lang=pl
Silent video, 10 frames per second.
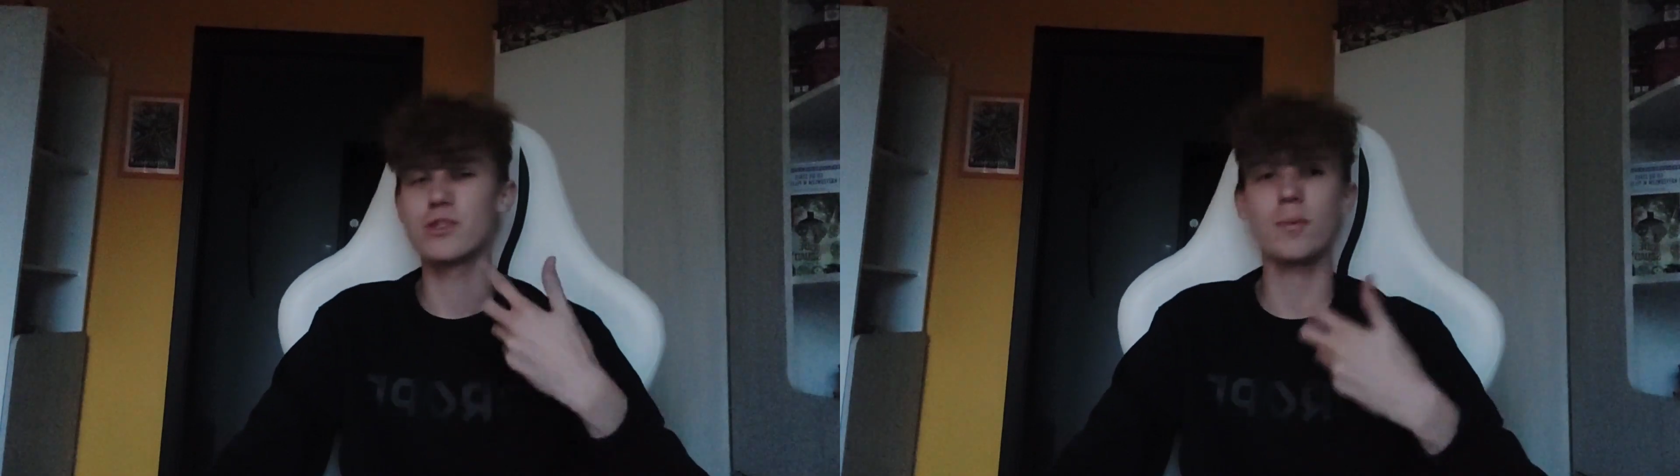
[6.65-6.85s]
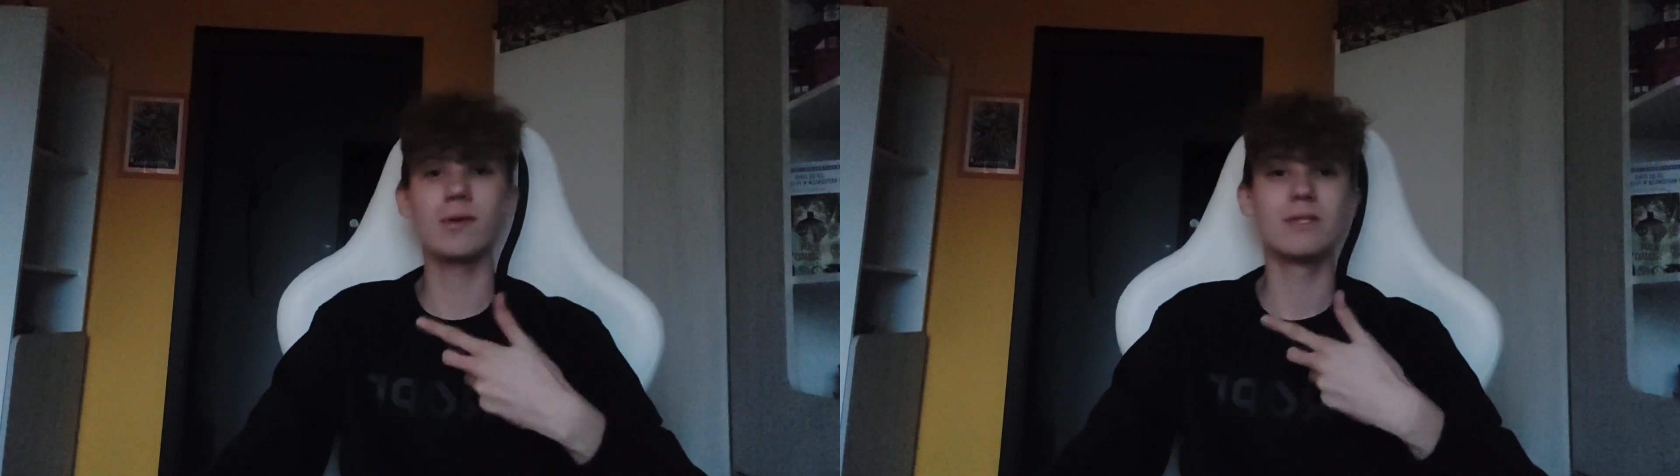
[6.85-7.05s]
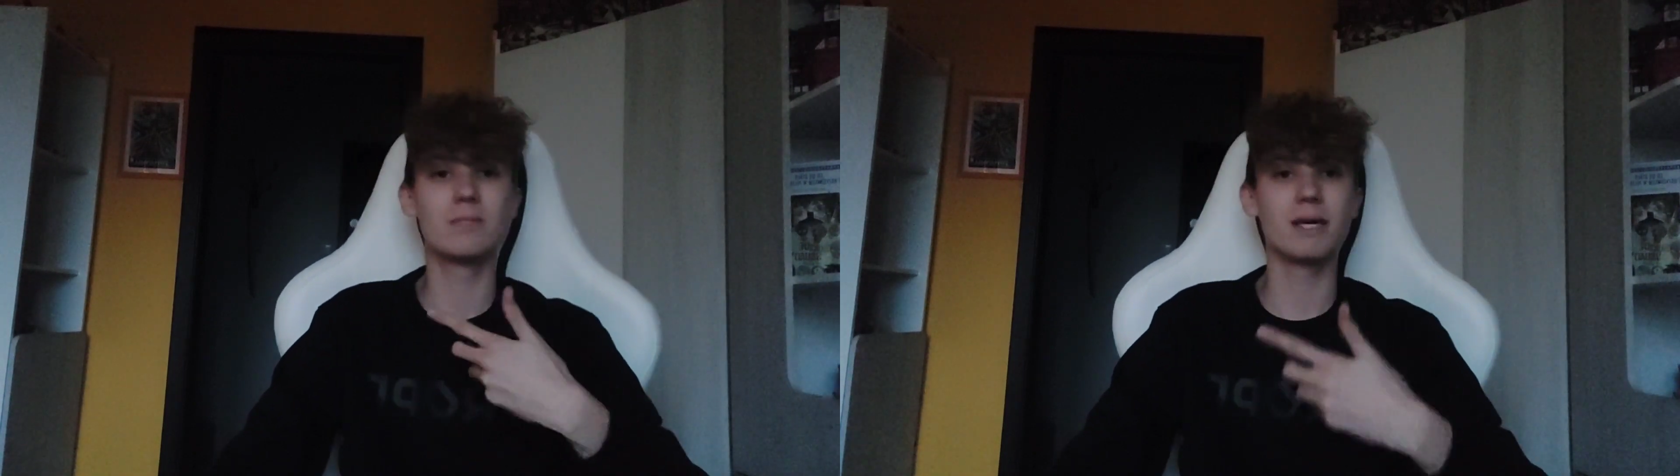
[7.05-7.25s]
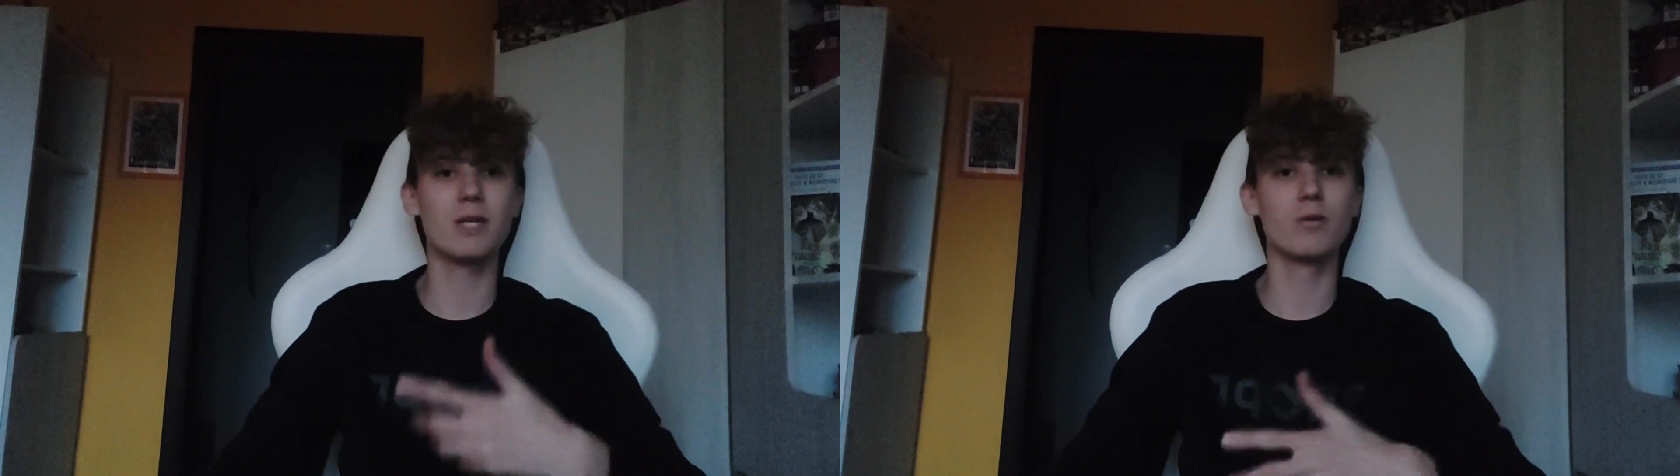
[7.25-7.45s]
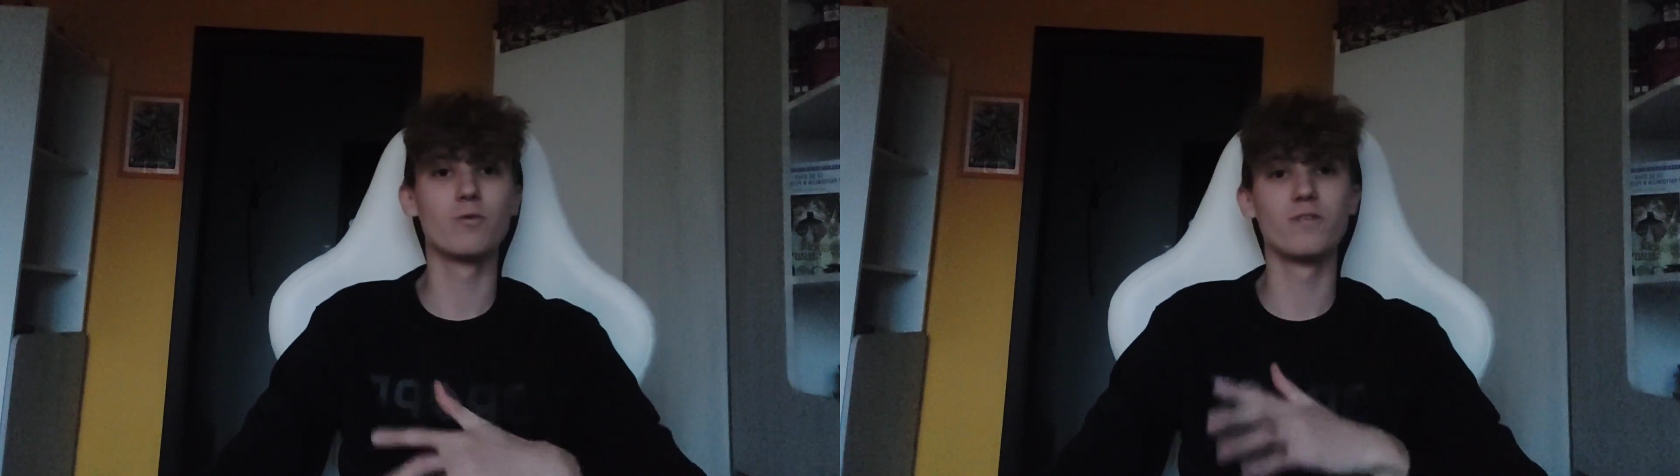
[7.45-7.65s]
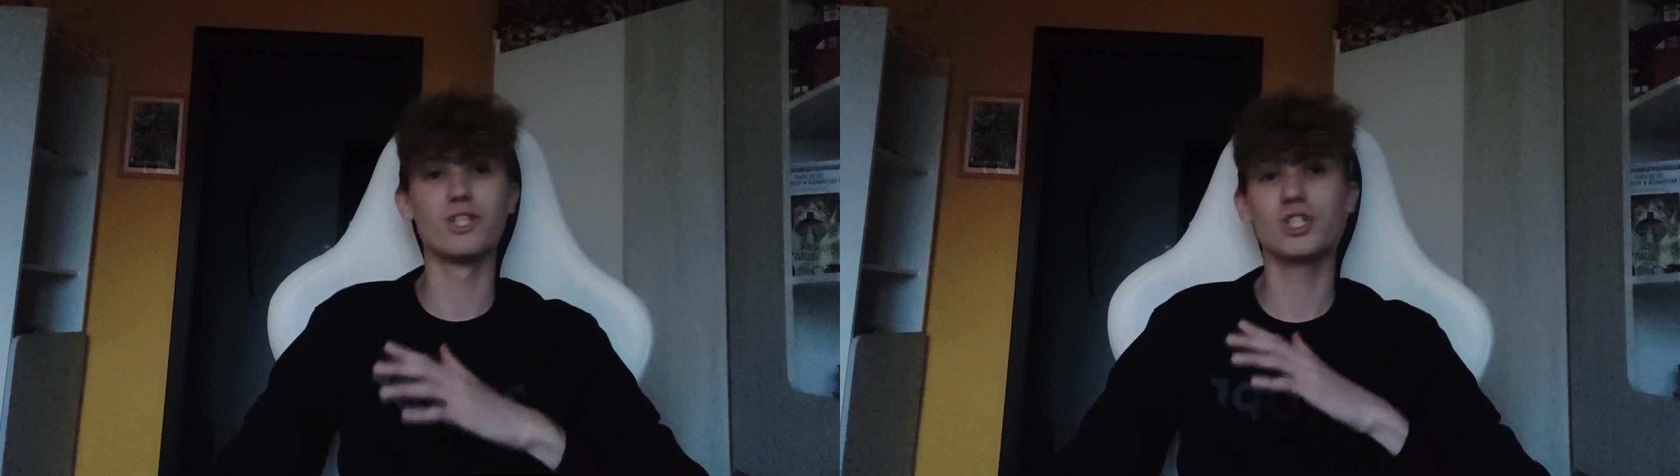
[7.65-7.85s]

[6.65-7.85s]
co bym zmienił w